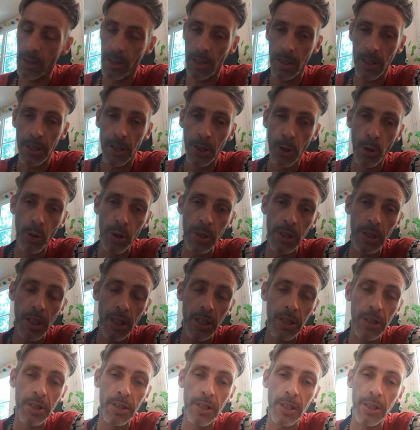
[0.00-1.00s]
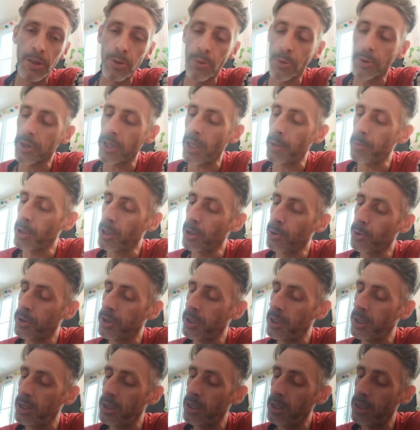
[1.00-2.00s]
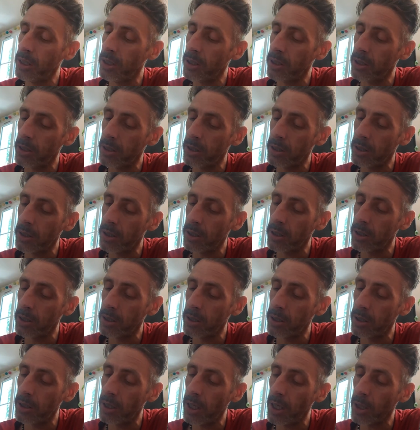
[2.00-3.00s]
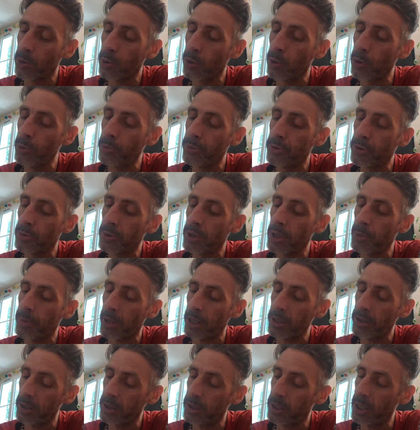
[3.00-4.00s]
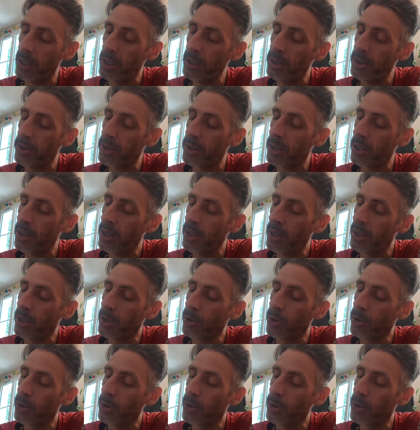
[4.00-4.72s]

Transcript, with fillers: les théories déistes qui sont sabrées aussi, euh, la corruption des pratiques déistes,